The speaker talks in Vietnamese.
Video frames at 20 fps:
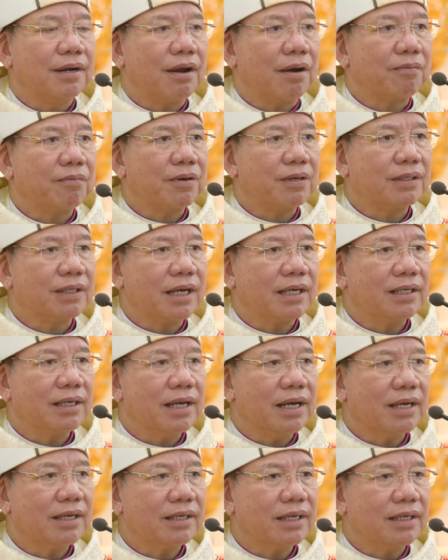đọc ở thánh
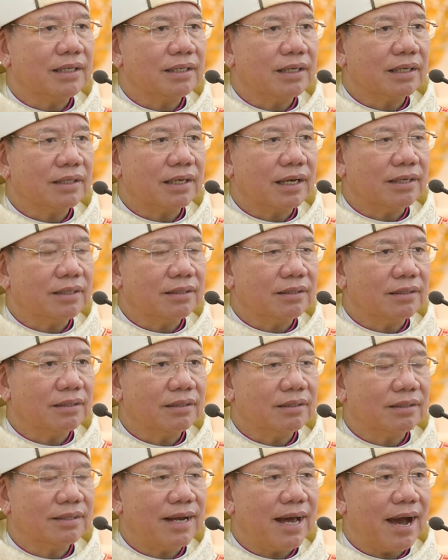lễ kính các thánh
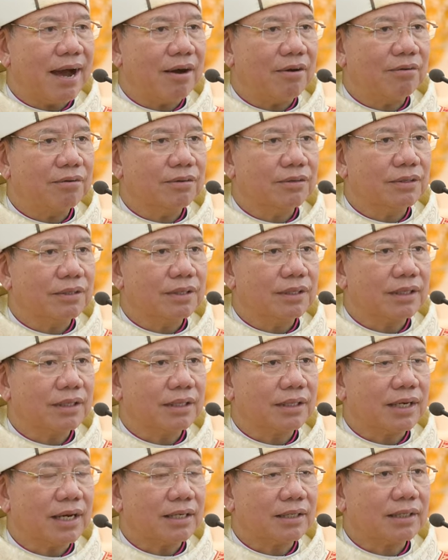tử đạo,
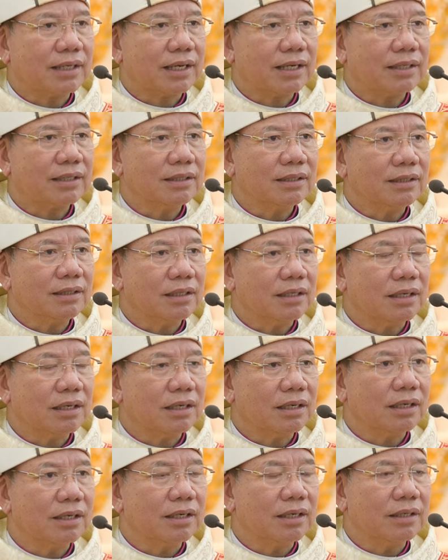các thánh
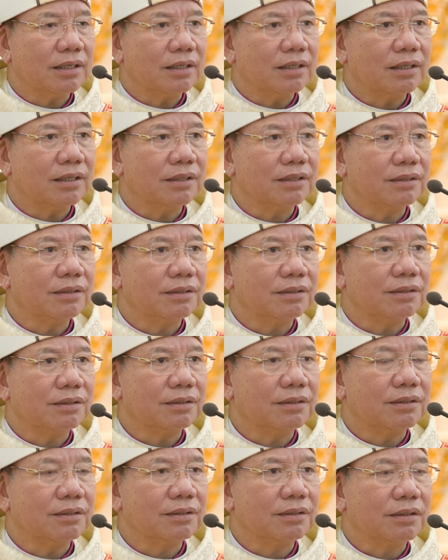uh,
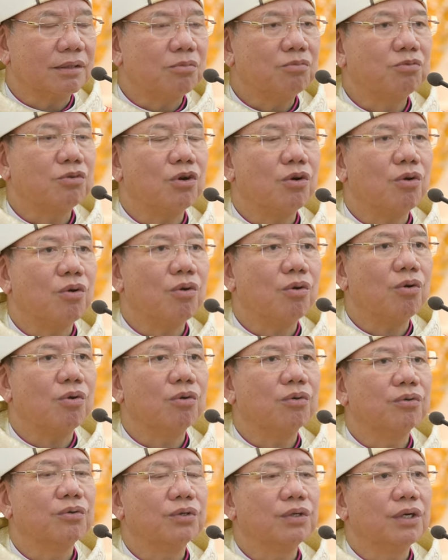uh, tông
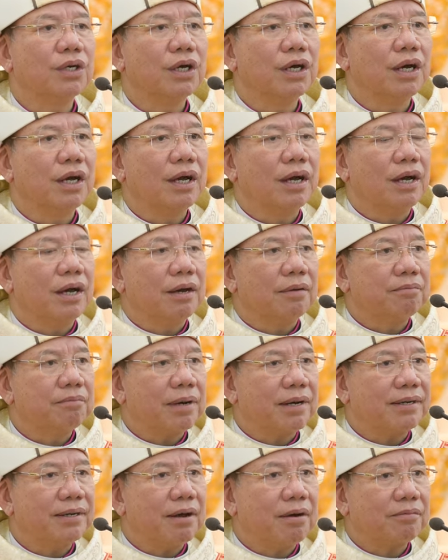đồ.
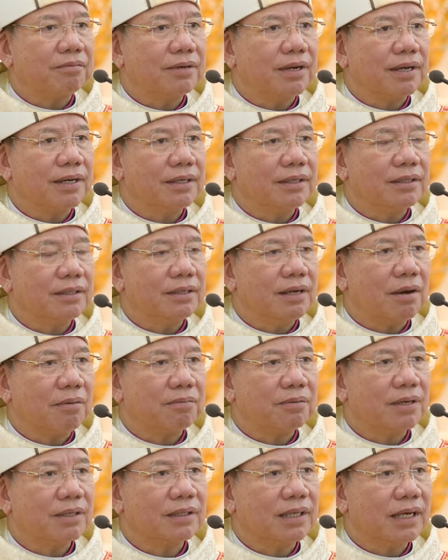Bài đọc này
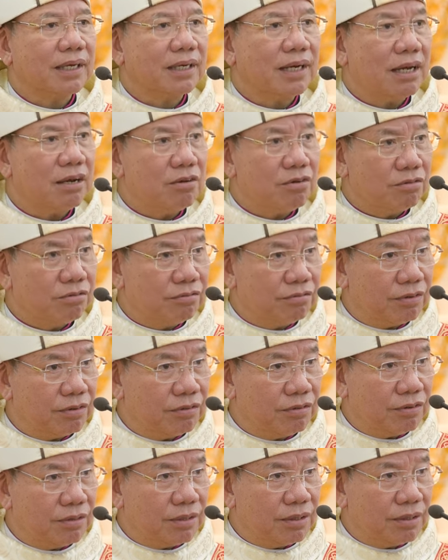đọc ở thánh lễ hôn
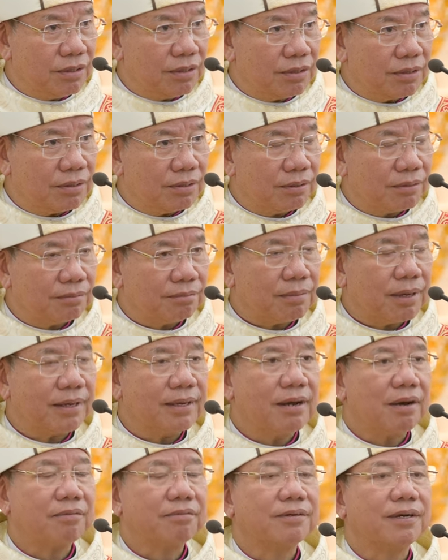phối
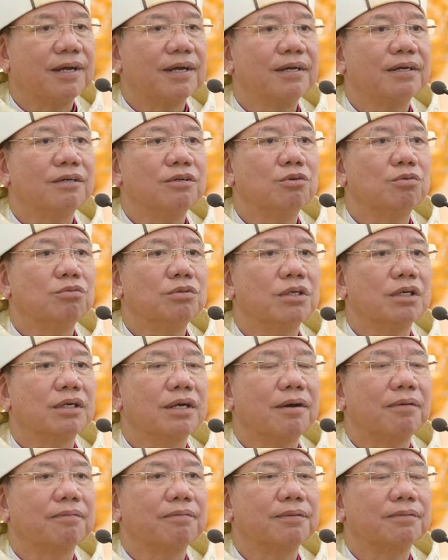Bài đọc này cũng
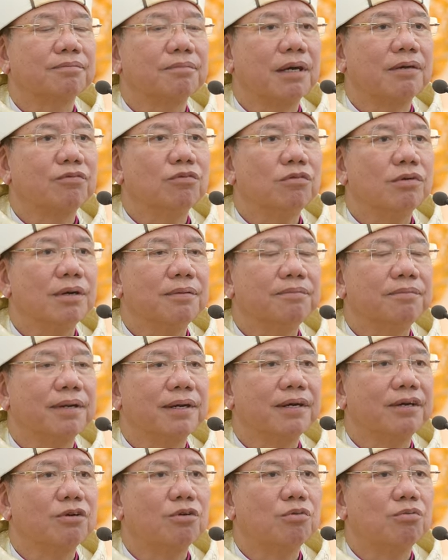được đọc, bài phúc âm
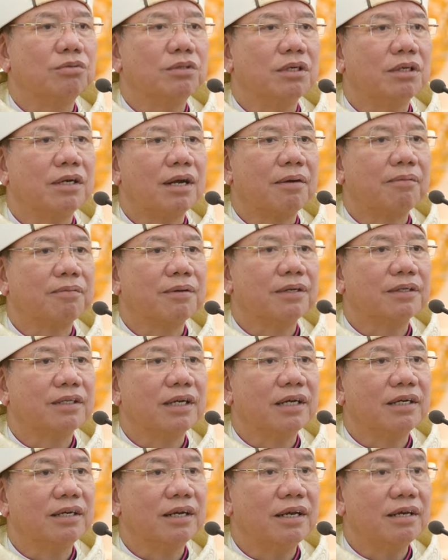này cũng được đọc ở
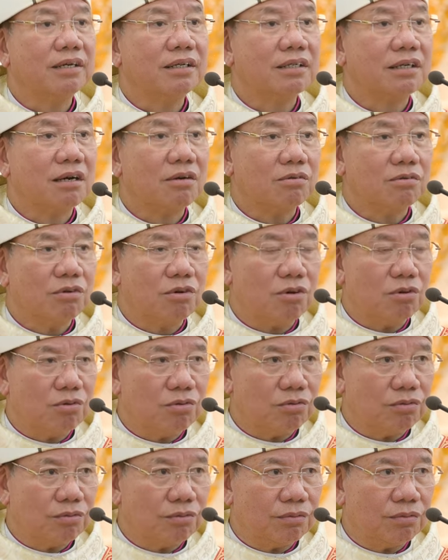thánh lễ cầu
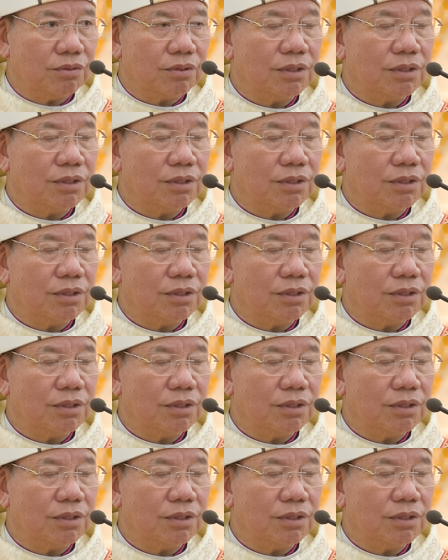hồn.